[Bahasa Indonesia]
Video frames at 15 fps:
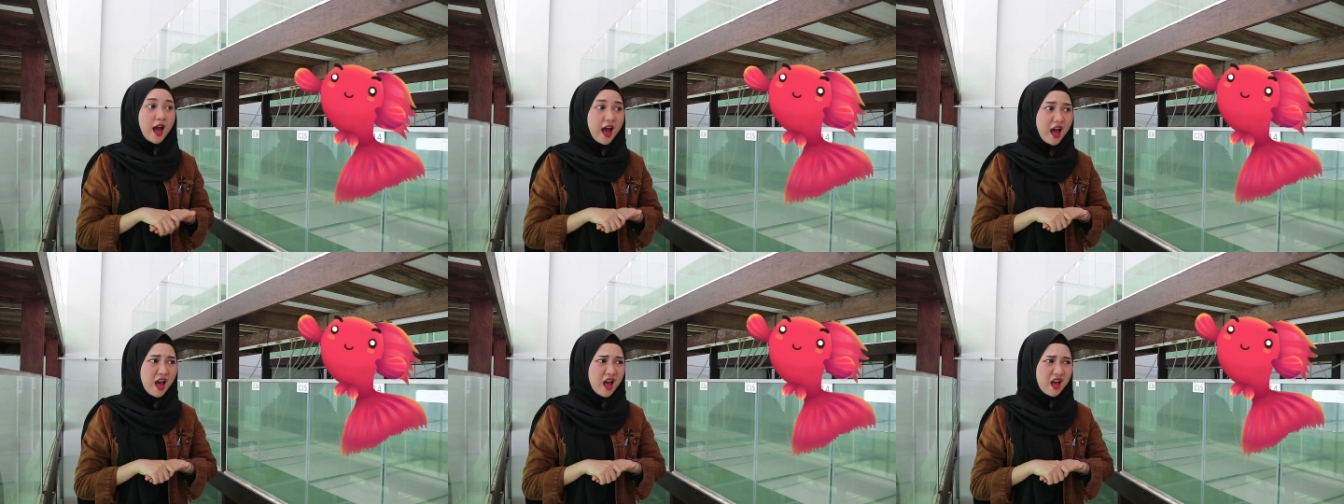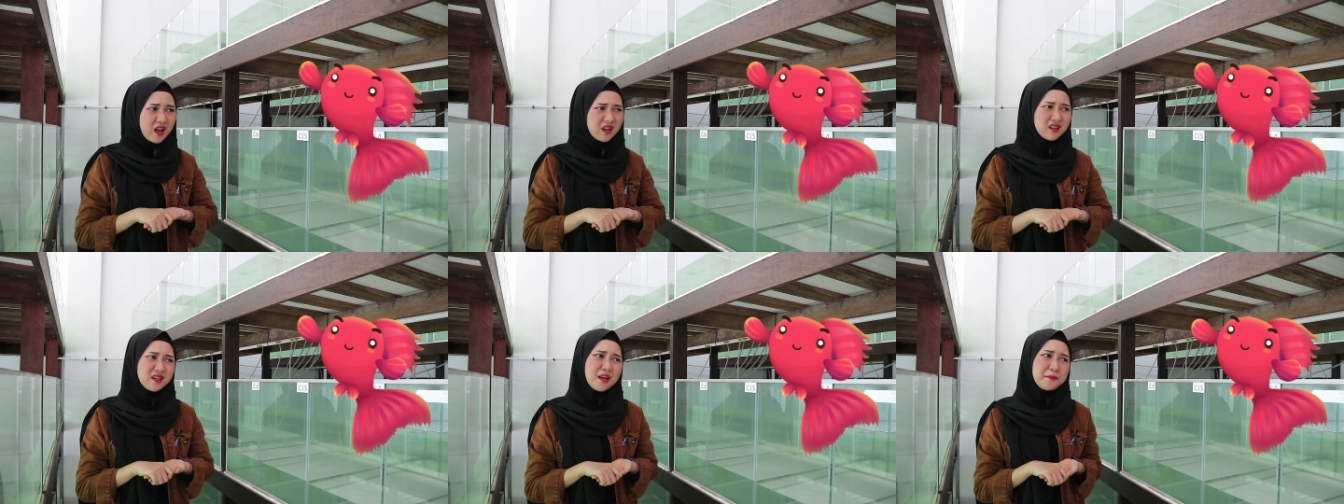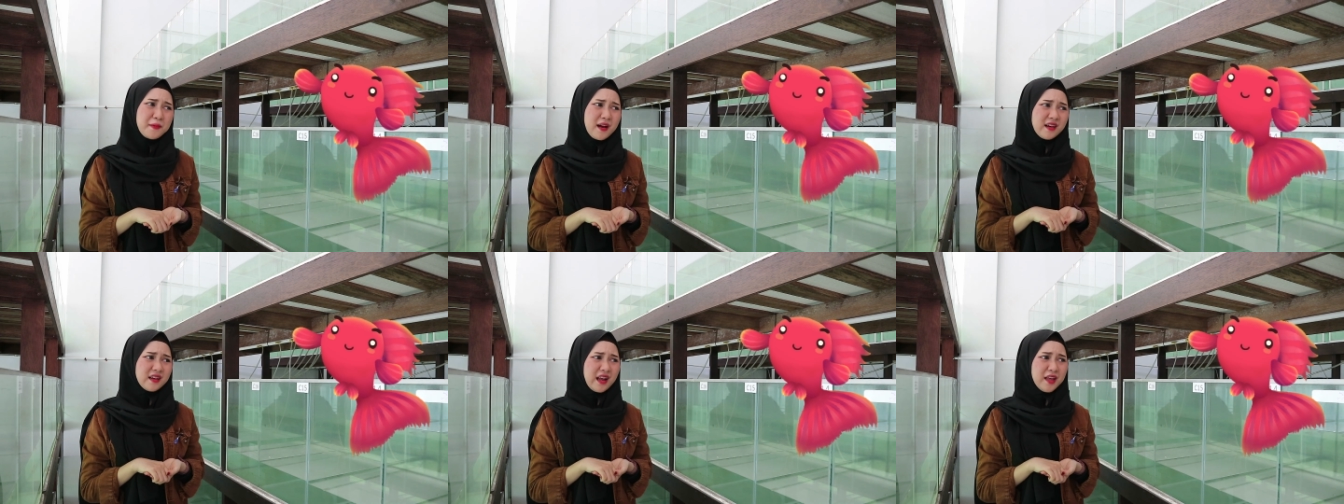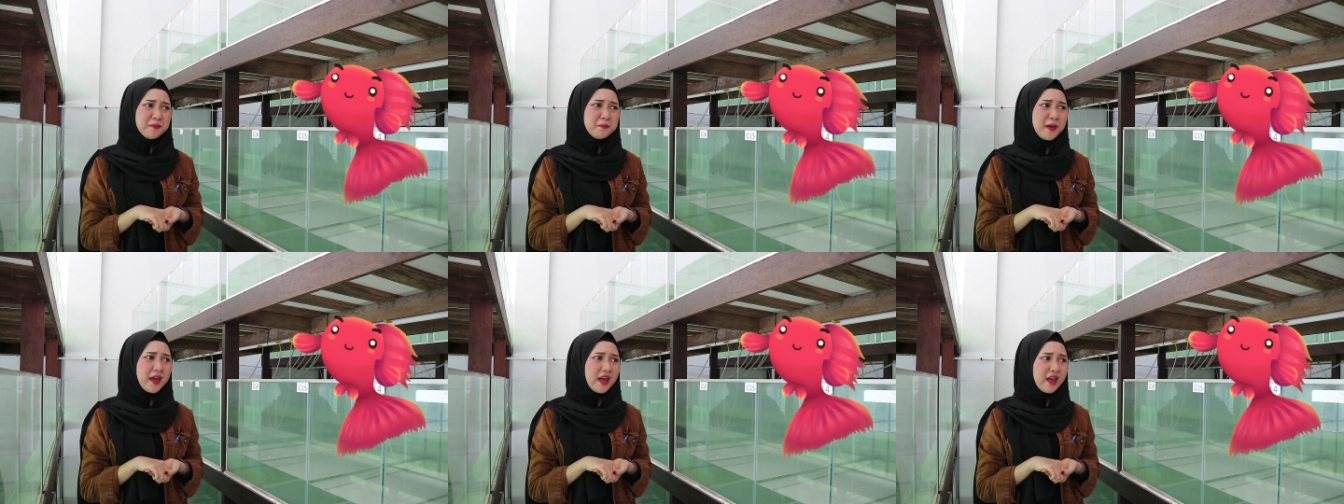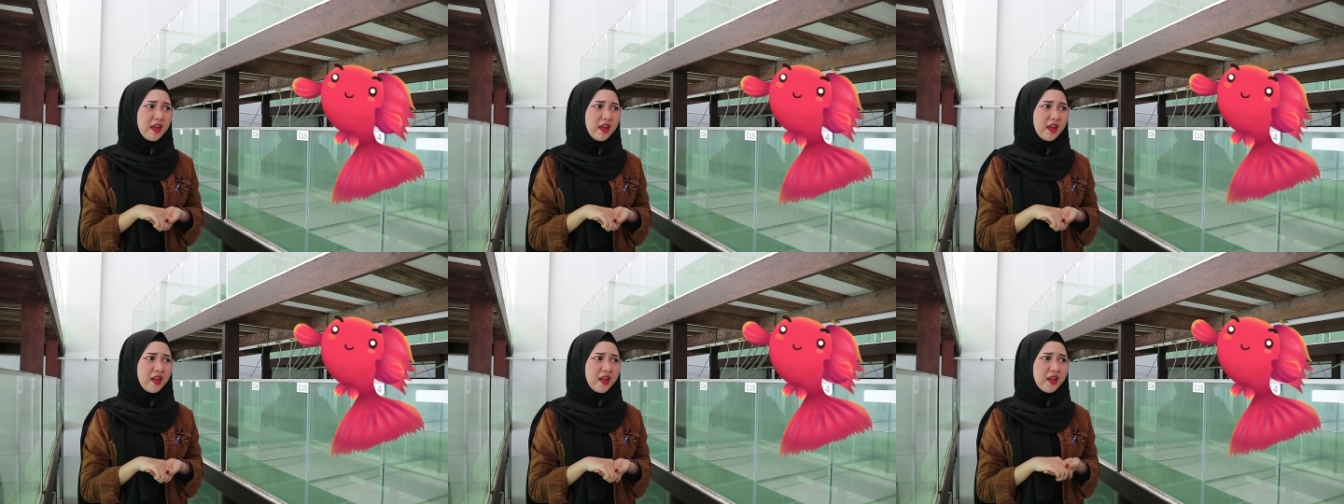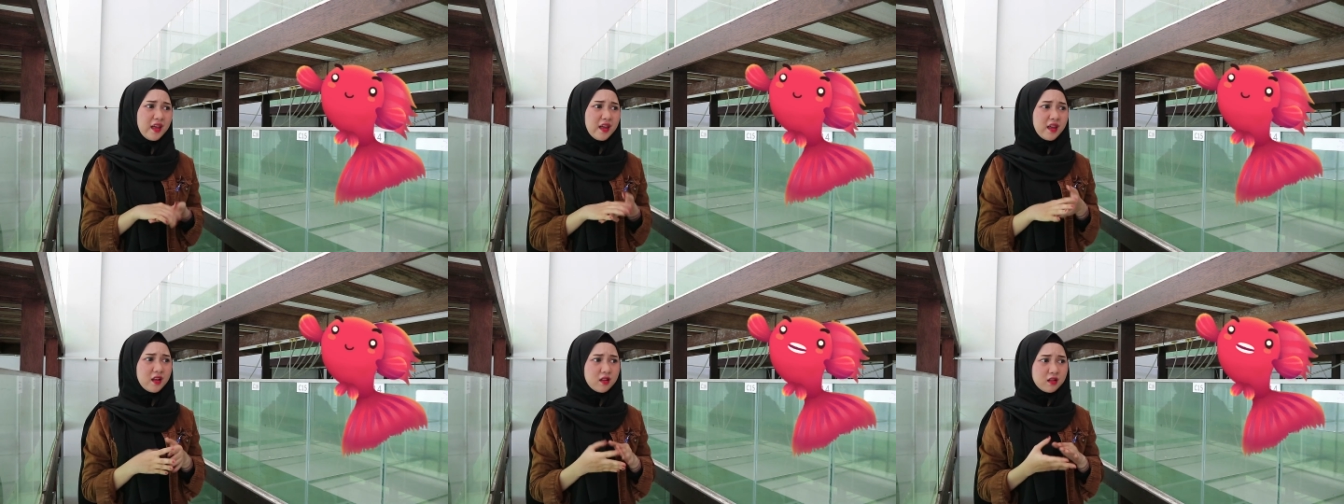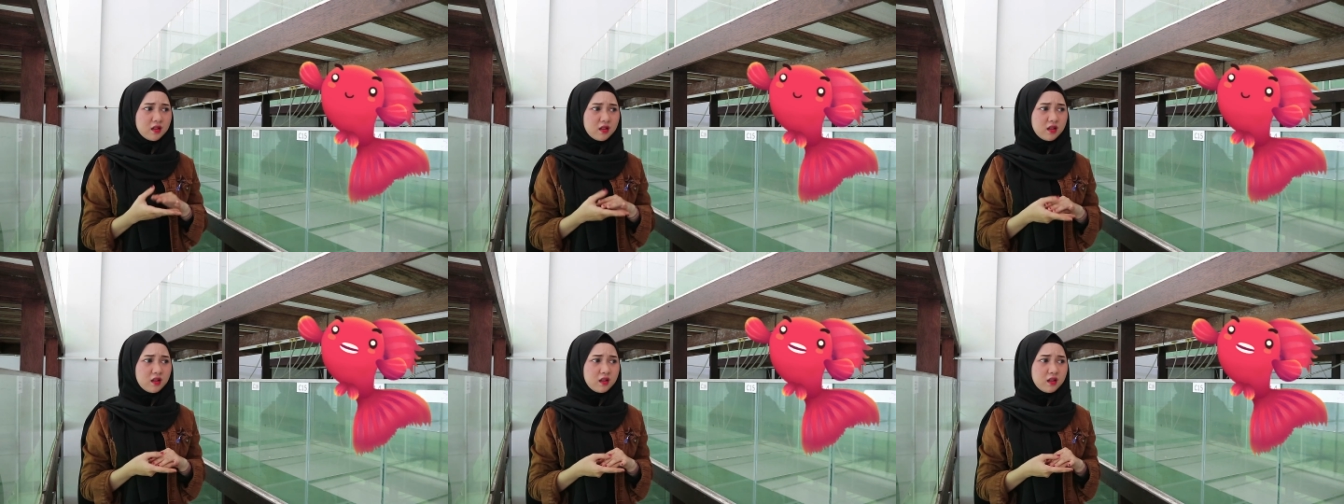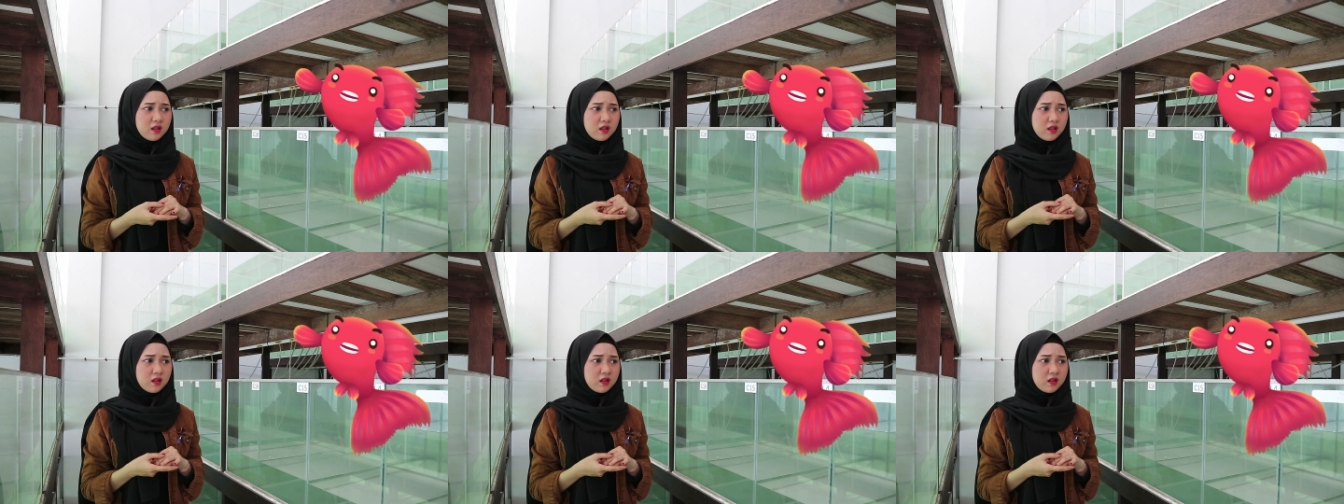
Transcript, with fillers: Hah, kenapa grade B? Selain untuk